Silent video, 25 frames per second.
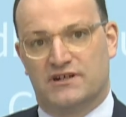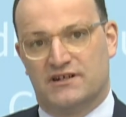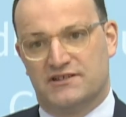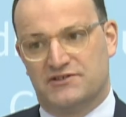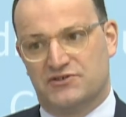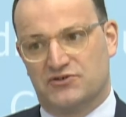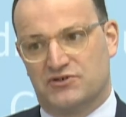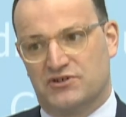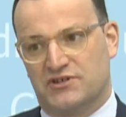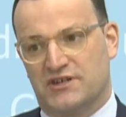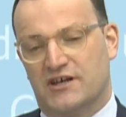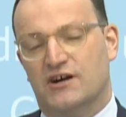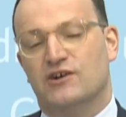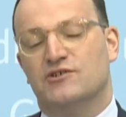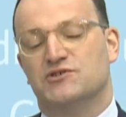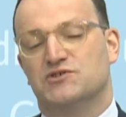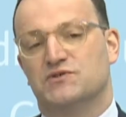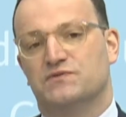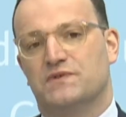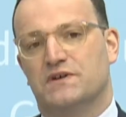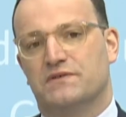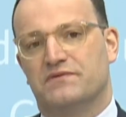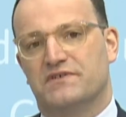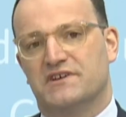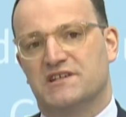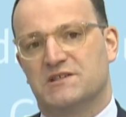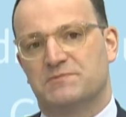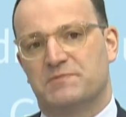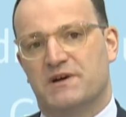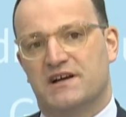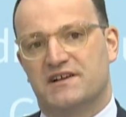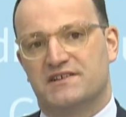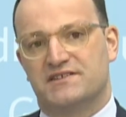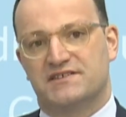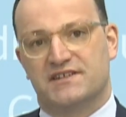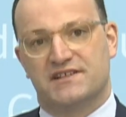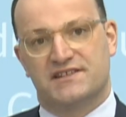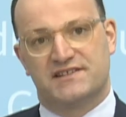Also genauso wie wir es bei
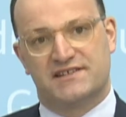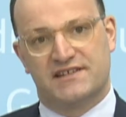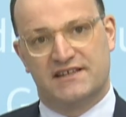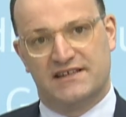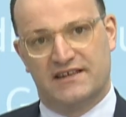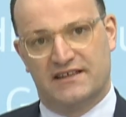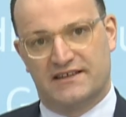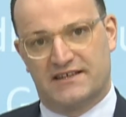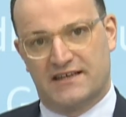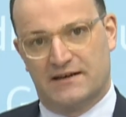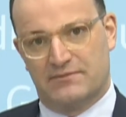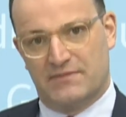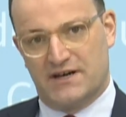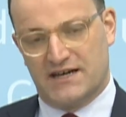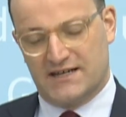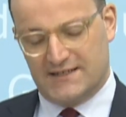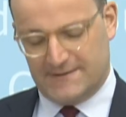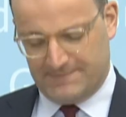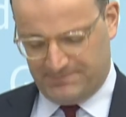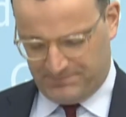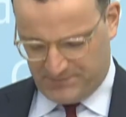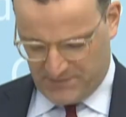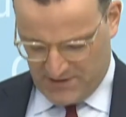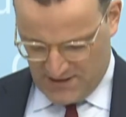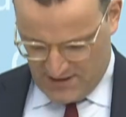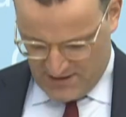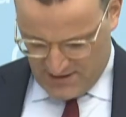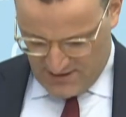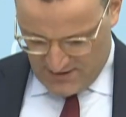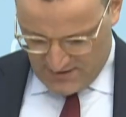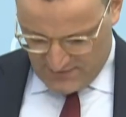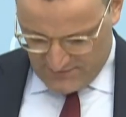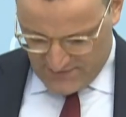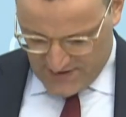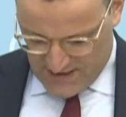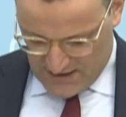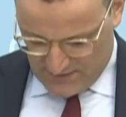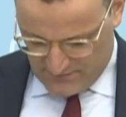AstraZeneca machen,
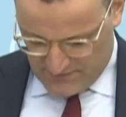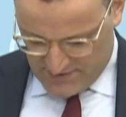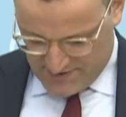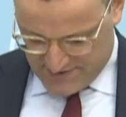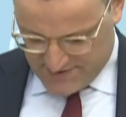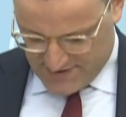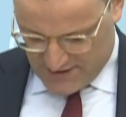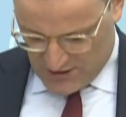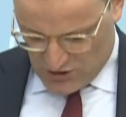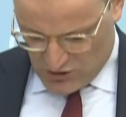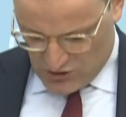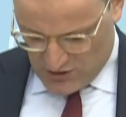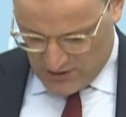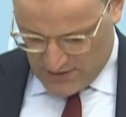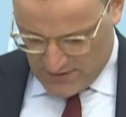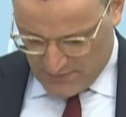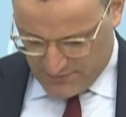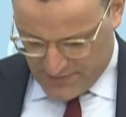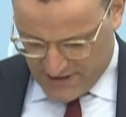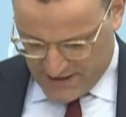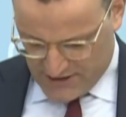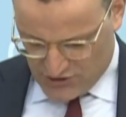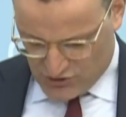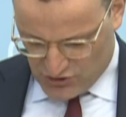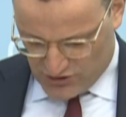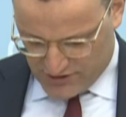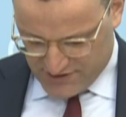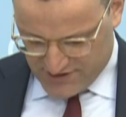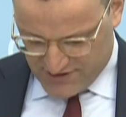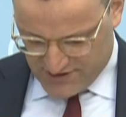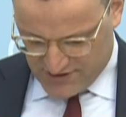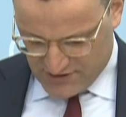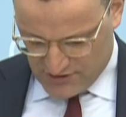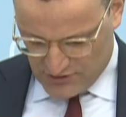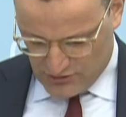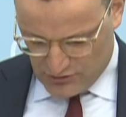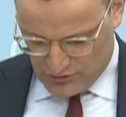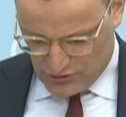werden wir es auch bei
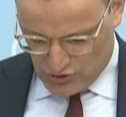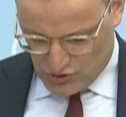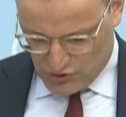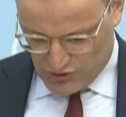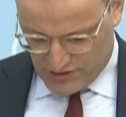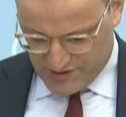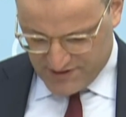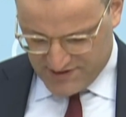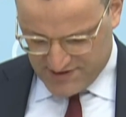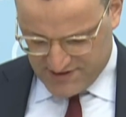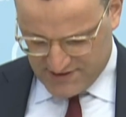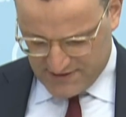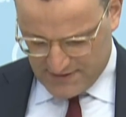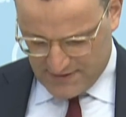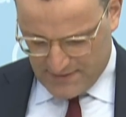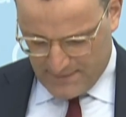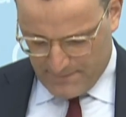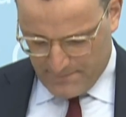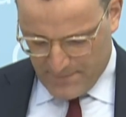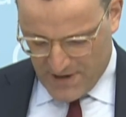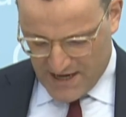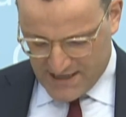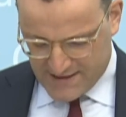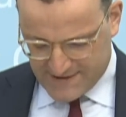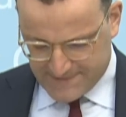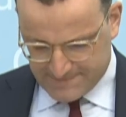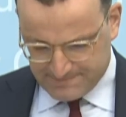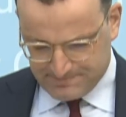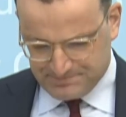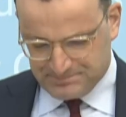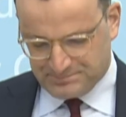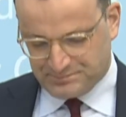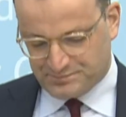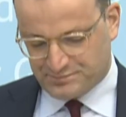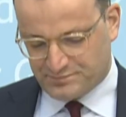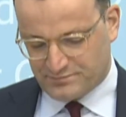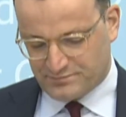Johnson Johnson machen